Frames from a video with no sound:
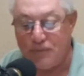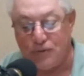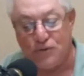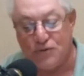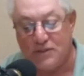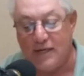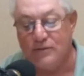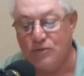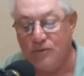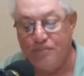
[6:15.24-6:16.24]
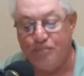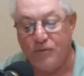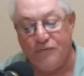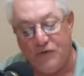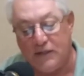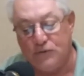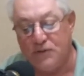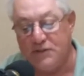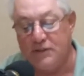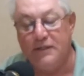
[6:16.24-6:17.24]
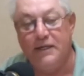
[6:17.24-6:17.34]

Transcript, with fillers: muito sucesso. Fica a torcida